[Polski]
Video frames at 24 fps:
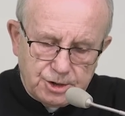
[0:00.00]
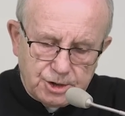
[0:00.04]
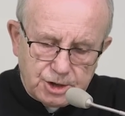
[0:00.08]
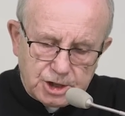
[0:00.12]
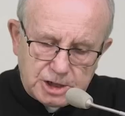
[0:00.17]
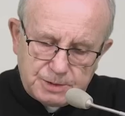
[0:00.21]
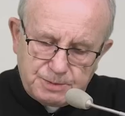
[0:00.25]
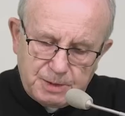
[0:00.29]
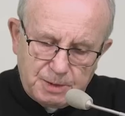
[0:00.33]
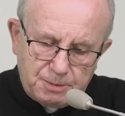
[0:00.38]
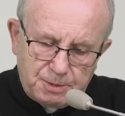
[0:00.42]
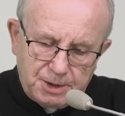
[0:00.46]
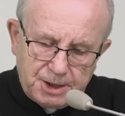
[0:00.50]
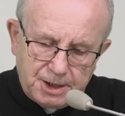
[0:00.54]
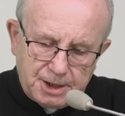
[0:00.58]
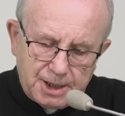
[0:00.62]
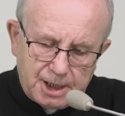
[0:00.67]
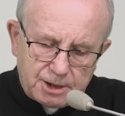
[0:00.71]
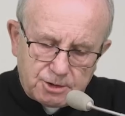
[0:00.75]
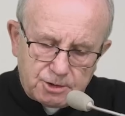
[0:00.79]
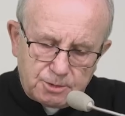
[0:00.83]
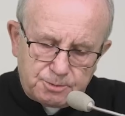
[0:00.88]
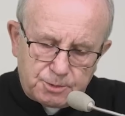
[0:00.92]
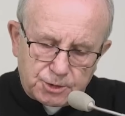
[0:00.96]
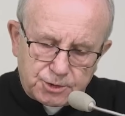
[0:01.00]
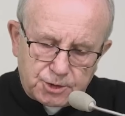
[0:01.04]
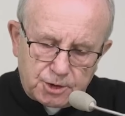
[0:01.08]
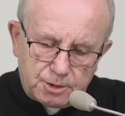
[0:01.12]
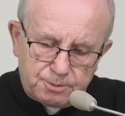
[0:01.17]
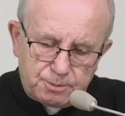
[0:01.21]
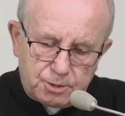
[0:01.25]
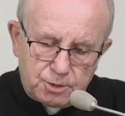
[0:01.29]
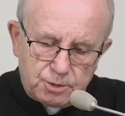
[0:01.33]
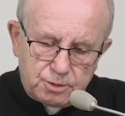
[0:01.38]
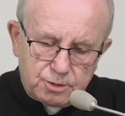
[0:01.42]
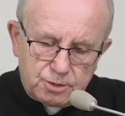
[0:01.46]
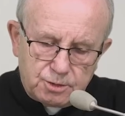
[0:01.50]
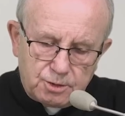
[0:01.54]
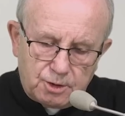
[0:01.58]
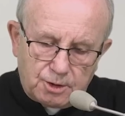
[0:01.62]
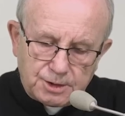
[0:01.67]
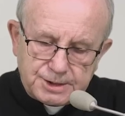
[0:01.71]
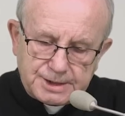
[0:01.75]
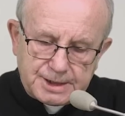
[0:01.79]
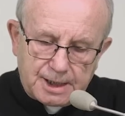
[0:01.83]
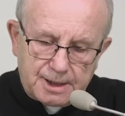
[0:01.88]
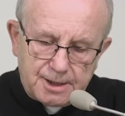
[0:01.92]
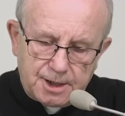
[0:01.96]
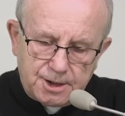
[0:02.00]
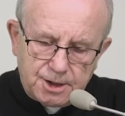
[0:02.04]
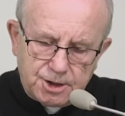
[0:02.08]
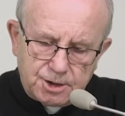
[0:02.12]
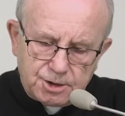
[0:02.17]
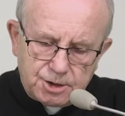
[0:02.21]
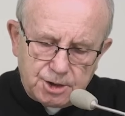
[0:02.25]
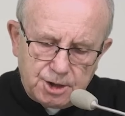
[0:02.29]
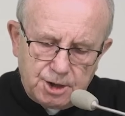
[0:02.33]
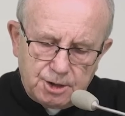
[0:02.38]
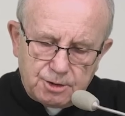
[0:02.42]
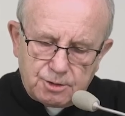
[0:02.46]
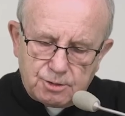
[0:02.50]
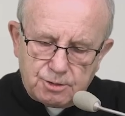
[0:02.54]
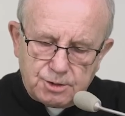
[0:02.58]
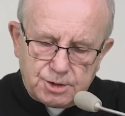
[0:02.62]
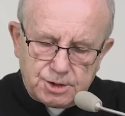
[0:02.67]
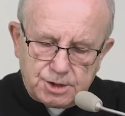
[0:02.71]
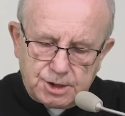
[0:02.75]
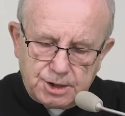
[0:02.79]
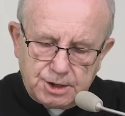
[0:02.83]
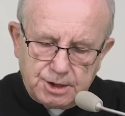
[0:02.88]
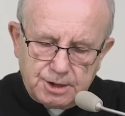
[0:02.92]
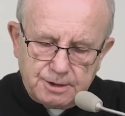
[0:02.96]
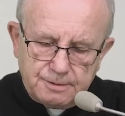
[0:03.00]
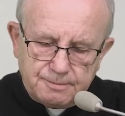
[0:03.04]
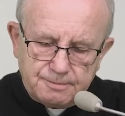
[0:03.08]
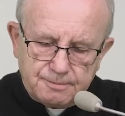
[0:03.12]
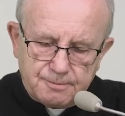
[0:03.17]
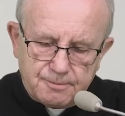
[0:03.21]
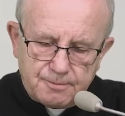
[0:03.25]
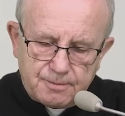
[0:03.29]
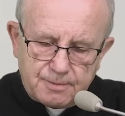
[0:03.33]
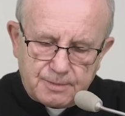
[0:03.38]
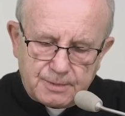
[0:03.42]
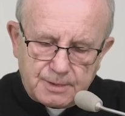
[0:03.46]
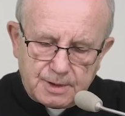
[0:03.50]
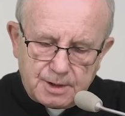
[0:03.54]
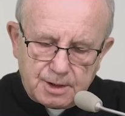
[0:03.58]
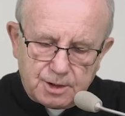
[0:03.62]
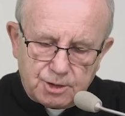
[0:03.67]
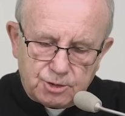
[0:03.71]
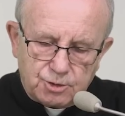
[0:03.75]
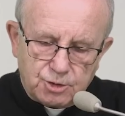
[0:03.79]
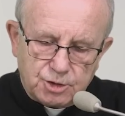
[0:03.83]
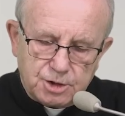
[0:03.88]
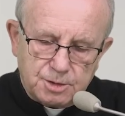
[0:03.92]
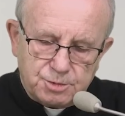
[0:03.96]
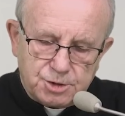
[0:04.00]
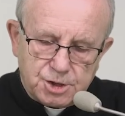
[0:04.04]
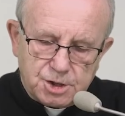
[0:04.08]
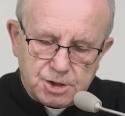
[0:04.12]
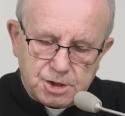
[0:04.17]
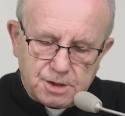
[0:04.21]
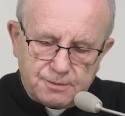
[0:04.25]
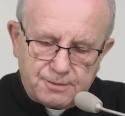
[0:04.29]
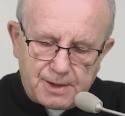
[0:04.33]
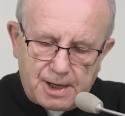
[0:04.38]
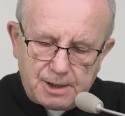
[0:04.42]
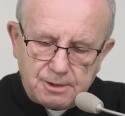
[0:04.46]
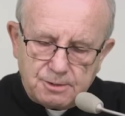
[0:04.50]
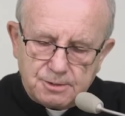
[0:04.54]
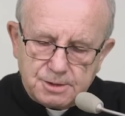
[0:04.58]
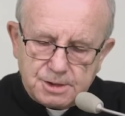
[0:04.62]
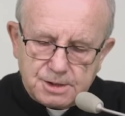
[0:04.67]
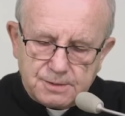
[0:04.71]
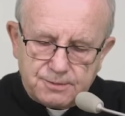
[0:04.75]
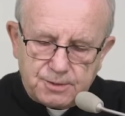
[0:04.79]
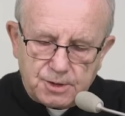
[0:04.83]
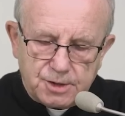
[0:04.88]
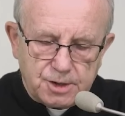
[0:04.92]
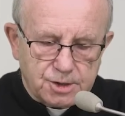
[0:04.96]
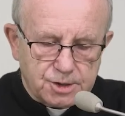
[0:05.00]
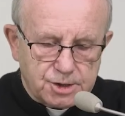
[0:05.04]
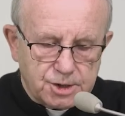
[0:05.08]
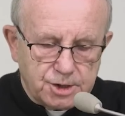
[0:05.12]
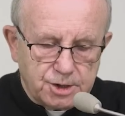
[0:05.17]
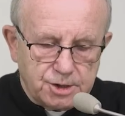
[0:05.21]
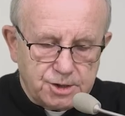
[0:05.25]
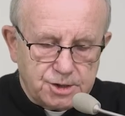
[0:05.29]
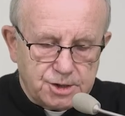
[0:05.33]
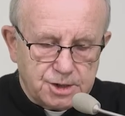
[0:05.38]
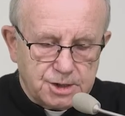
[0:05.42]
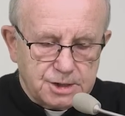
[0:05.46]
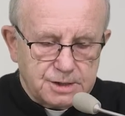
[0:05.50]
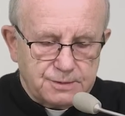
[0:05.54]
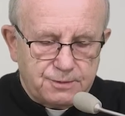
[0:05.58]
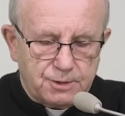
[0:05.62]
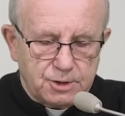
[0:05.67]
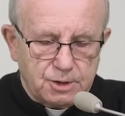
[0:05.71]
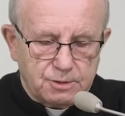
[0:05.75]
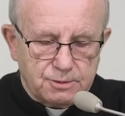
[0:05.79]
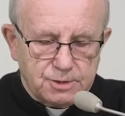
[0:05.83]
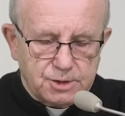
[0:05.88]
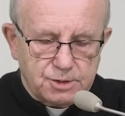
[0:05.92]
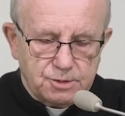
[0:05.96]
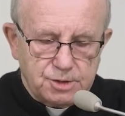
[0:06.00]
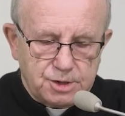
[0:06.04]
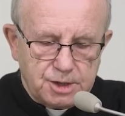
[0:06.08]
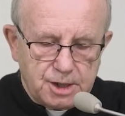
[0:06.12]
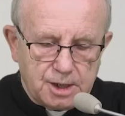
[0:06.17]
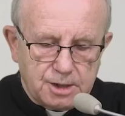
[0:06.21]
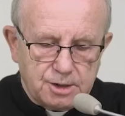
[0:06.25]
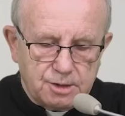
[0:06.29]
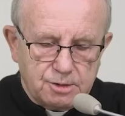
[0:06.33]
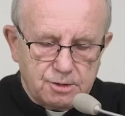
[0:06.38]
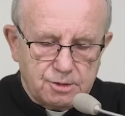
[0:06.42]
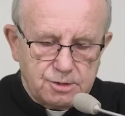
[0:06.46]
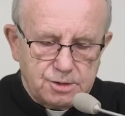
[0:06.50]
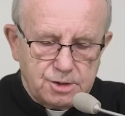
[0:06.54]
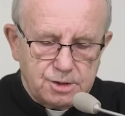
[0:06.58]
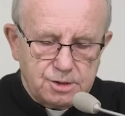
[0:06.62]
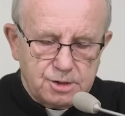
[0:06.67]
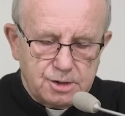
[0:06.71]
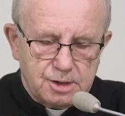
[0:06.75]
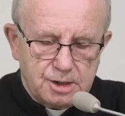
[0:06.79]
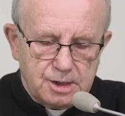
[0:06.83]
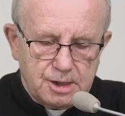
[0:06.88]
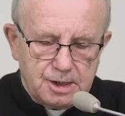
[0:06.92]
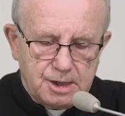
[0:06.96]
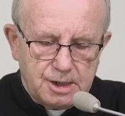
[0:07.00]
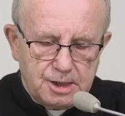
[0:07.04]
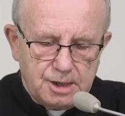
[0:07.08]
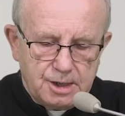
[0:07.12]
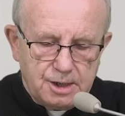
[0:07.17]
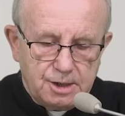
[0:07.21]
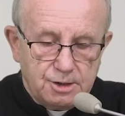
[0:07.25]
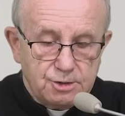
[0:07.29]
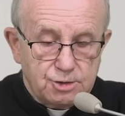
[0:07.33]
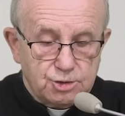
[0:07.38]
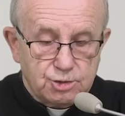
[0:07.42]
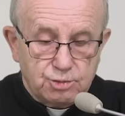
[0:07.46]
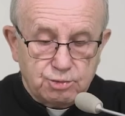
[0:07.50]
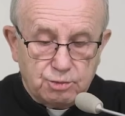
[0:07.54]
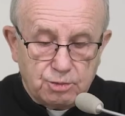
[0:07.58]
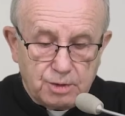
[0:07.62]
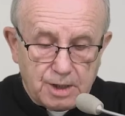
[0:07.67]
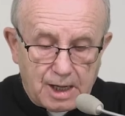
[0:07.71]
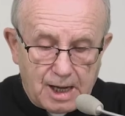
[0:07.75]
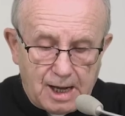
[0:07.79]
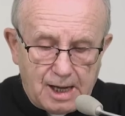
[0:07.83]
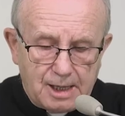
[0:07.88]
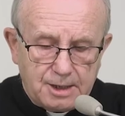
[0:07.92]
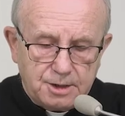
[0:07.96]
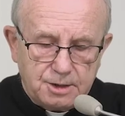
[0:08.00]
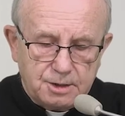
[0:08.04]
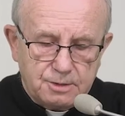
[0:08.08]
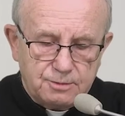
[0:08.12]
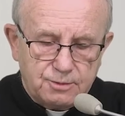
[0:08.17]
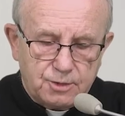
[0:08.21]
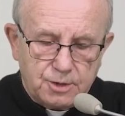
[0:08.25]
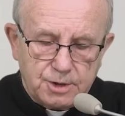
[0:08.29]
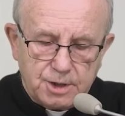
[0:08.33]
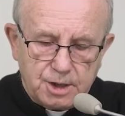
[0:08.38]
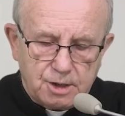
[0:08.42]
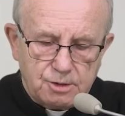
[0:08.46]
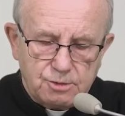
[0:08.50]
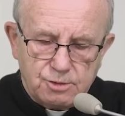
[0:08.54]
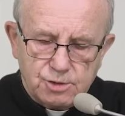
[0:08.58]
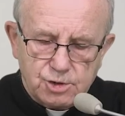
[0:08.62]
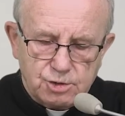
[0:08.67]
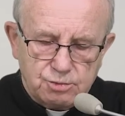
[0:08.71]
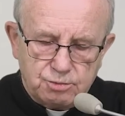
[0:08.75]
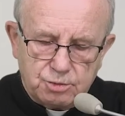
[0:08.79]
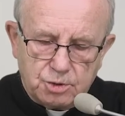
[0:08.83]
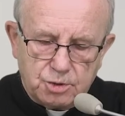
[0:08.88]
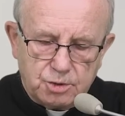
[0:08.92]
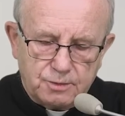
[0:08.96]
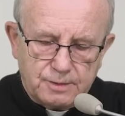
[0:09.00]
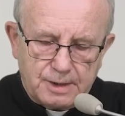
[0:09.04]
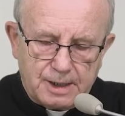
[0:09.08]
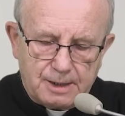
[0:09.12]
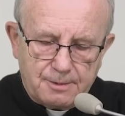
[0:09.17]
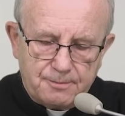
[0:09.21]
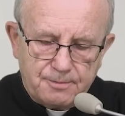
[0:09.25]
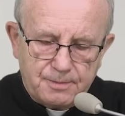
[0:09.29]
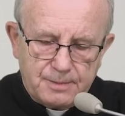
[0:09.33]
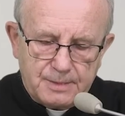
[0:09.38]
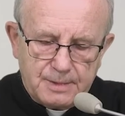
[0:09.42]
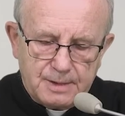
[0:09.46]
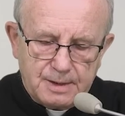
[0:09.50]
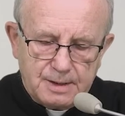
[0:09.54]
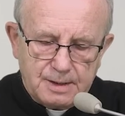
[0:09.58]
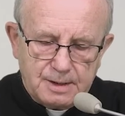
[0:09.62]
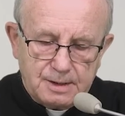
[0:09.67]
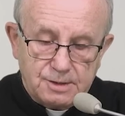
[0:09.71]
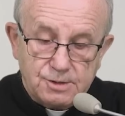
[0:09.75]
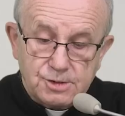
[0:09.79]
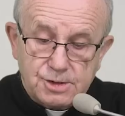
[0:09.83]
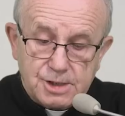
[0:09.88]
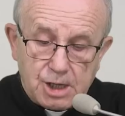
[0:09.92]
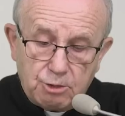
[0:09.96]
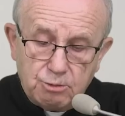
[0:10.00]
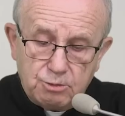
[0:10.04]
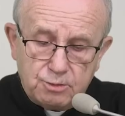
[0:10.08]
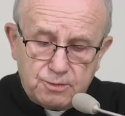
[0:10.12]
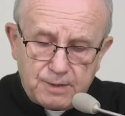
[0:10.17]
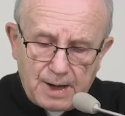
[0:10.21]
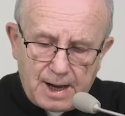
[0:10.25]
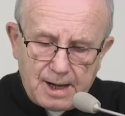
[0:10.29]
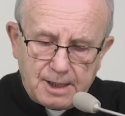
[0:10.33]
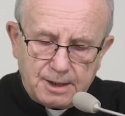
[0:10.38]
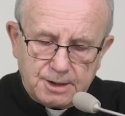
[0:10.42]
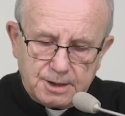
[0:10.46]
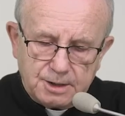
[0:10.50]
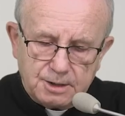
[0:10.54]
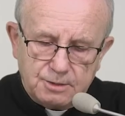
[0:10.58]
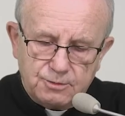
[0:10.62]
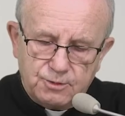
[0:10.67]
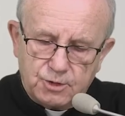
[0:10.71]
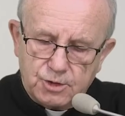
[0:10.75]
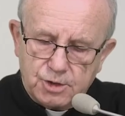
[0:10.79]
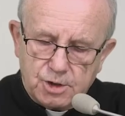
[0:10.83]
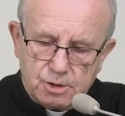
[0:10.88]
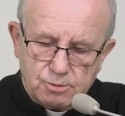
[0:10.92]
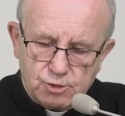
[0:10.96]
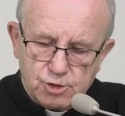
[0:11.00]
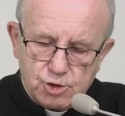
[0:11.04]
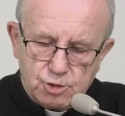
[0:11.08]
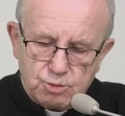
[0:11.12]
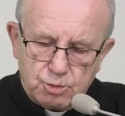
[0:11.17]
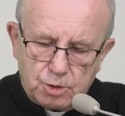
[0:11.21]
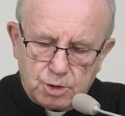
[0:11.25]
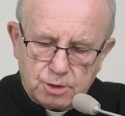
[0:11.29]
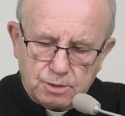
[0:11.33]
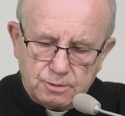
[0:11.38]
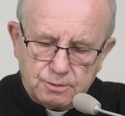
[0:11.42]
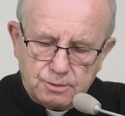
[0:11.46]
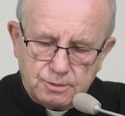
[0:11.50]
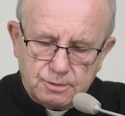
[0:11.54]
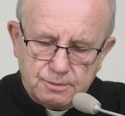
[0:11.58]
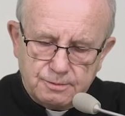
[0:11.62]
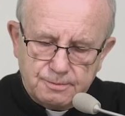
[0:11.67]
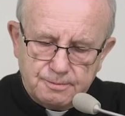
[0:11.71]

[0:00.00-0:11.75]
Z biblijnego potopu ocaleli tylko ci, którzy przeżywając swoje życie, swoją codzienność, słuchali Twojego słowa, zaufali Twojemu słowu.